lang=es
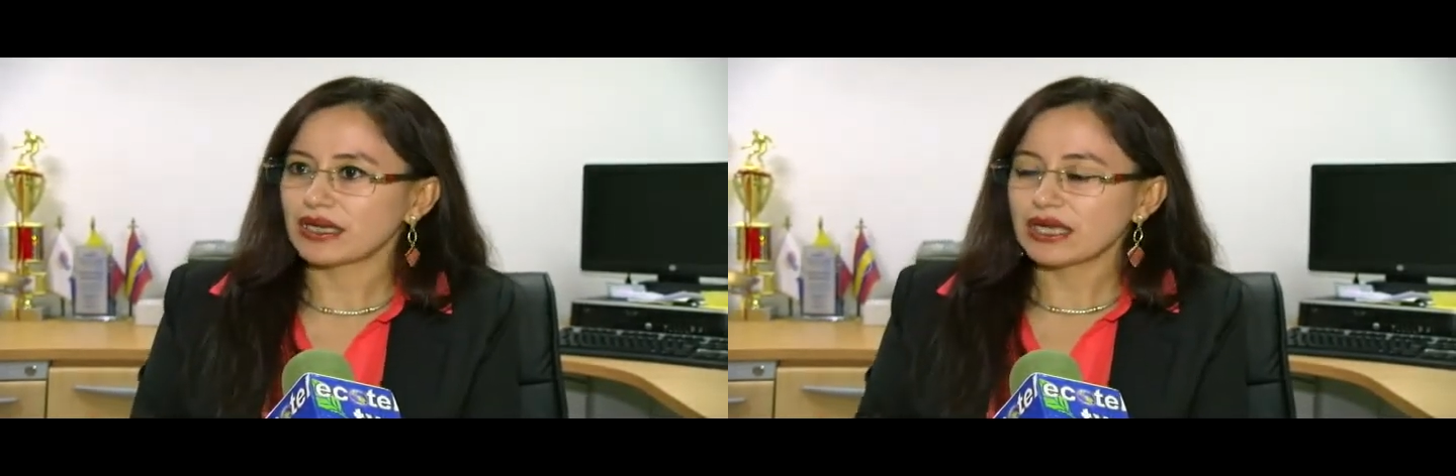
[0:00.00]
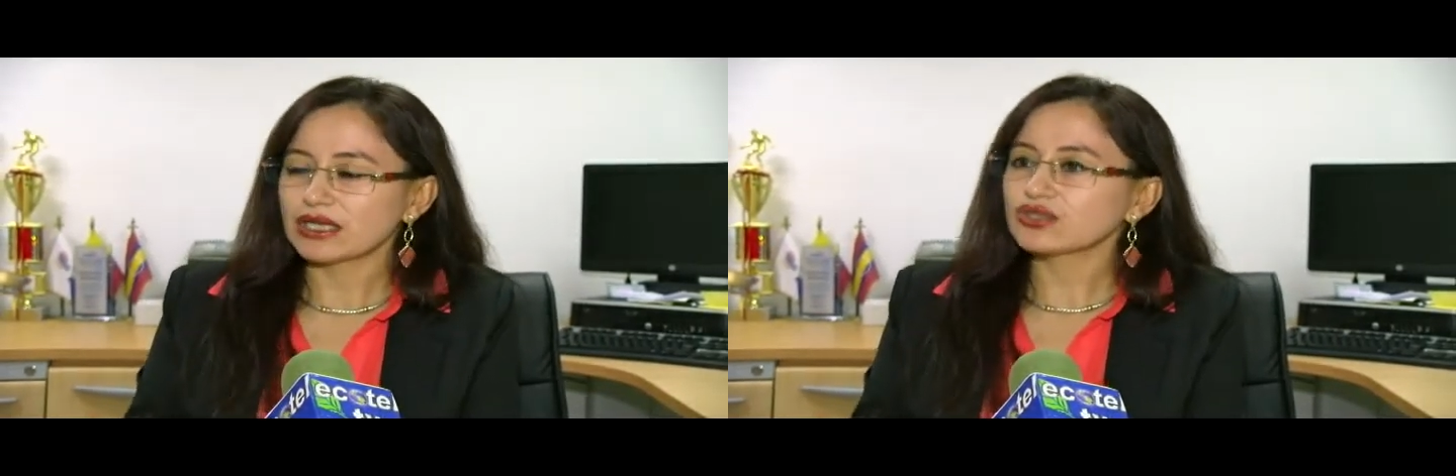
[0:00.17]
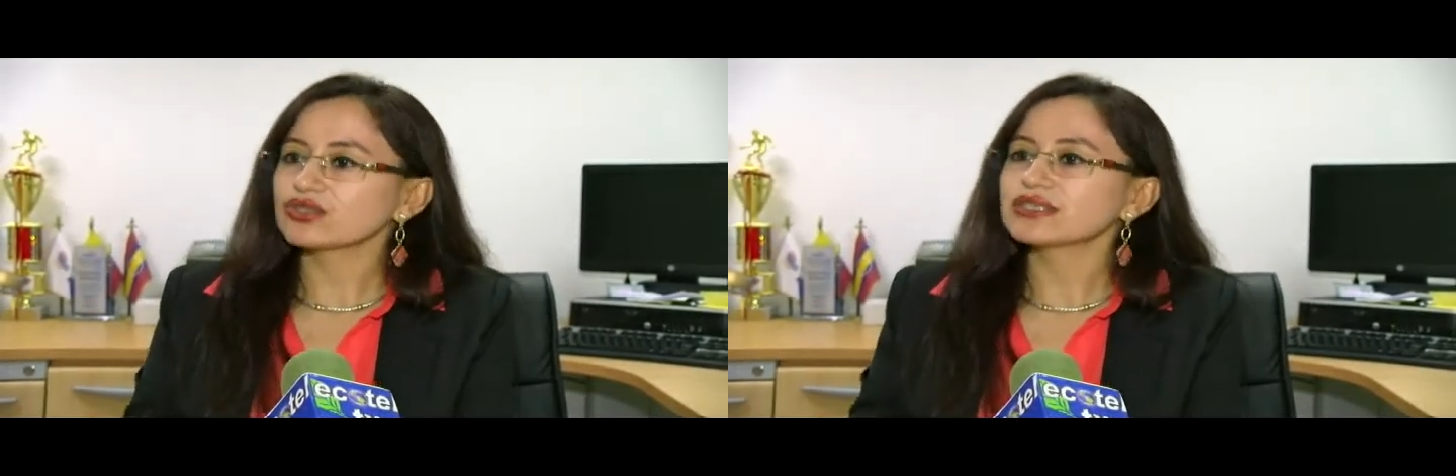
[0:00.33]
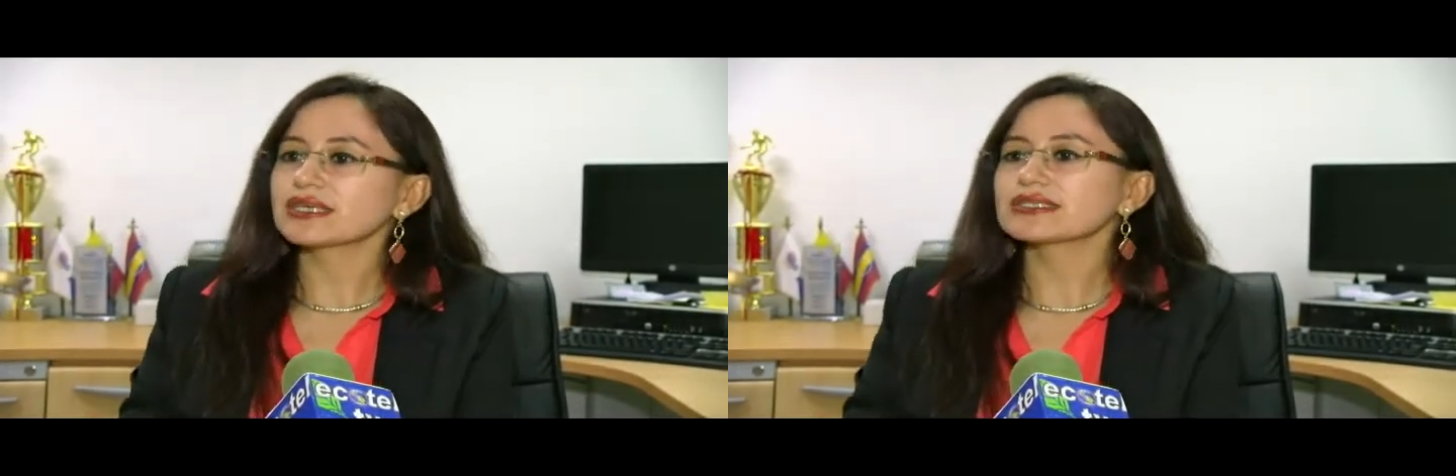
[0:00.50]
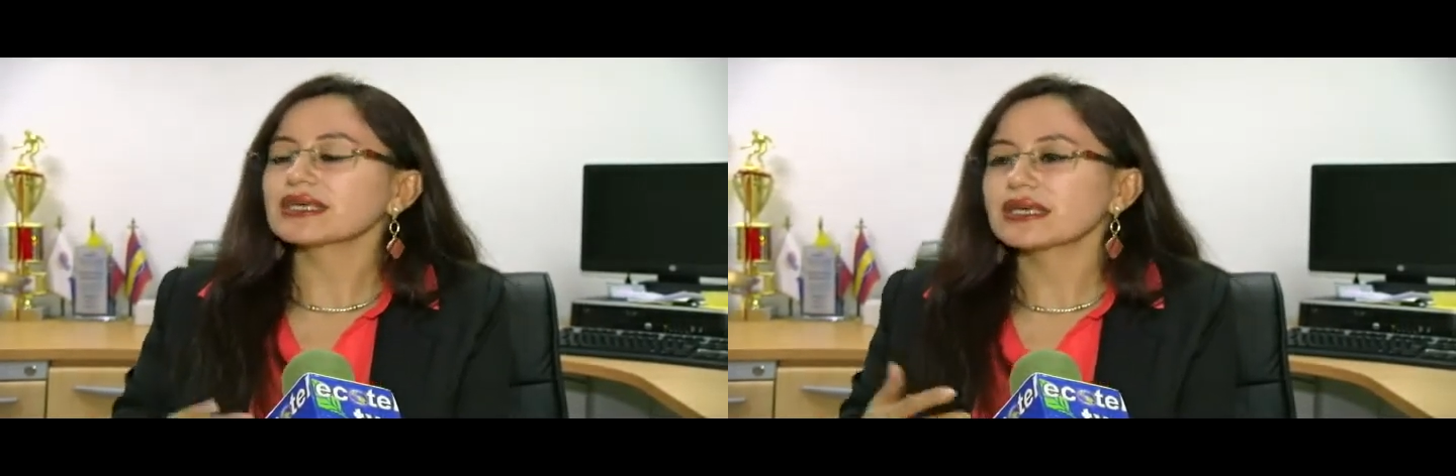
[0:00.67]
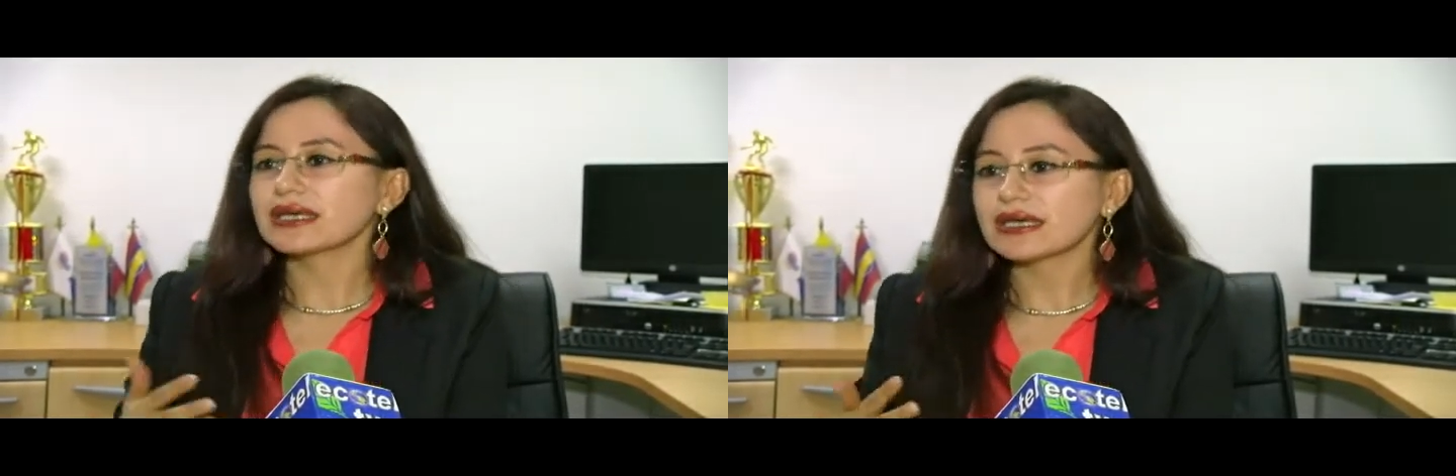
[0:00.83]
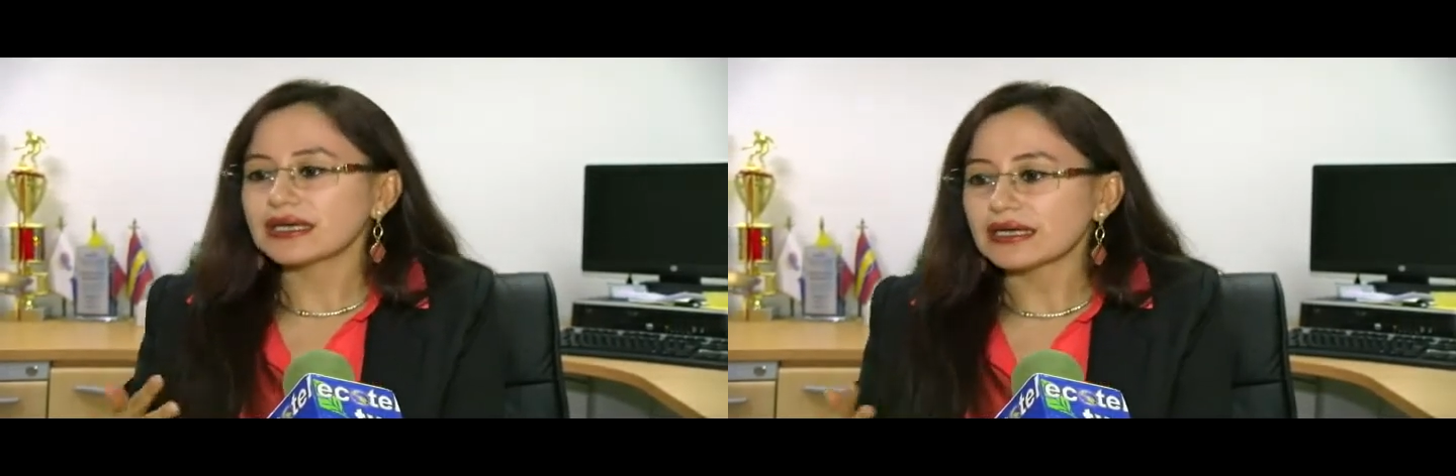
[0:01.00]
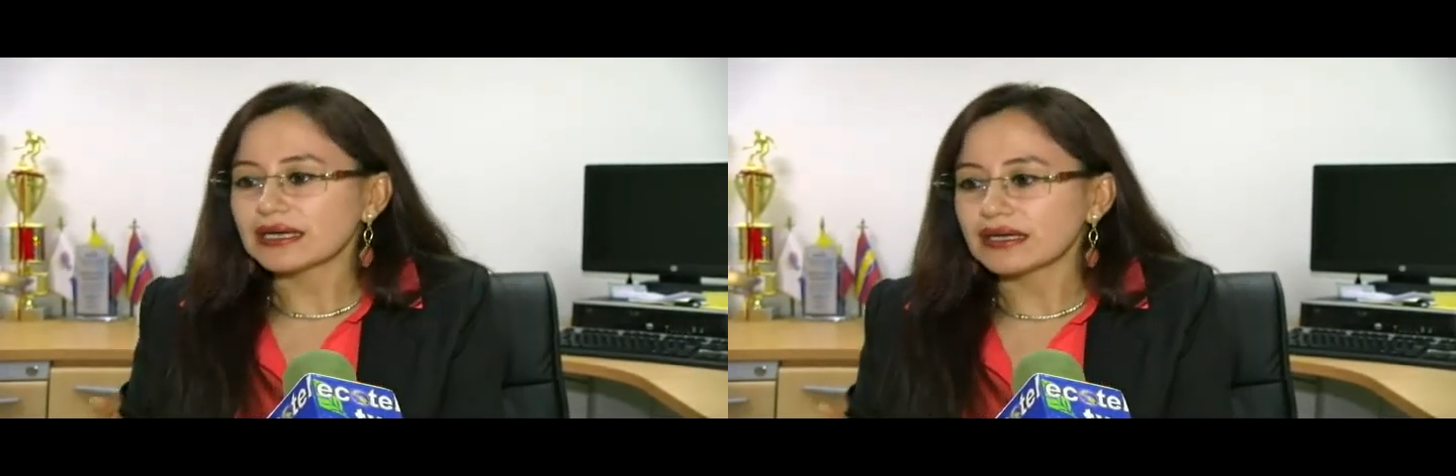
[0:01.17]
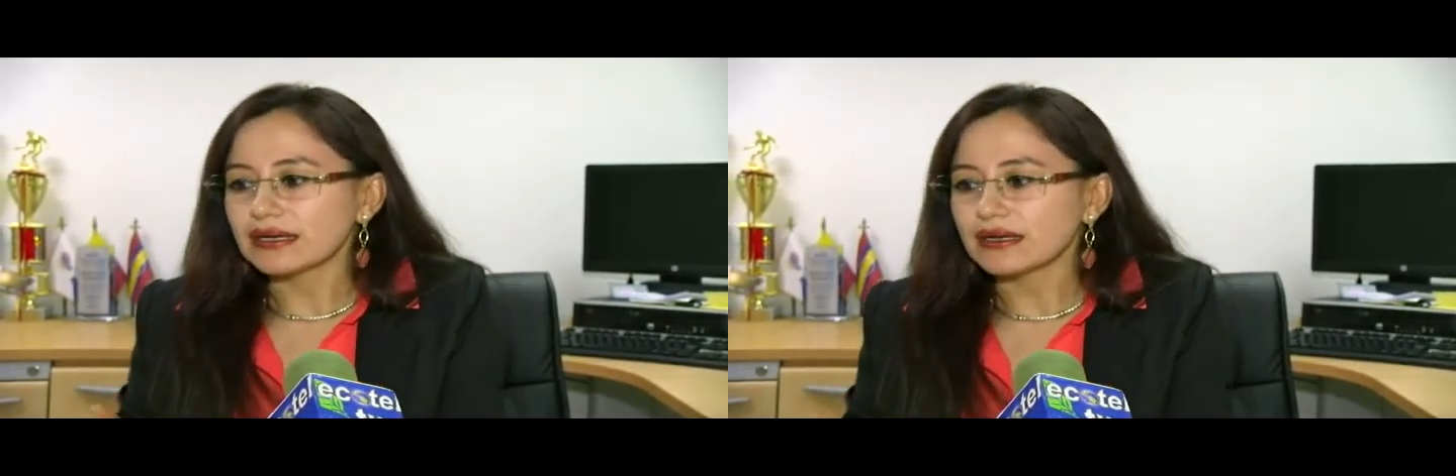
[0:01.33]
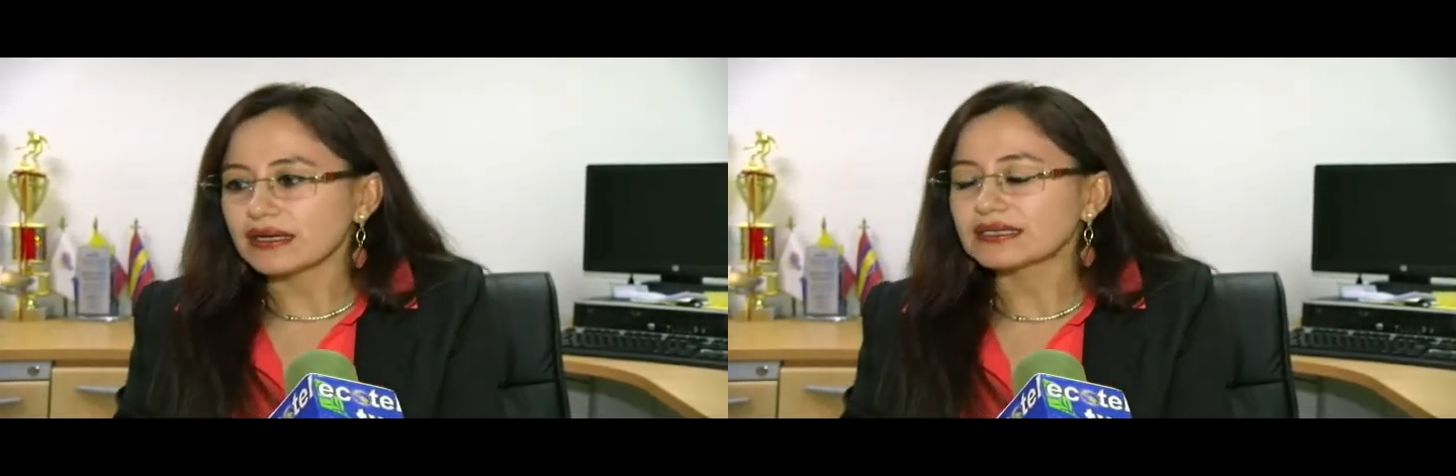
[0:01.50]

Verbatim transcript: Entonces eh,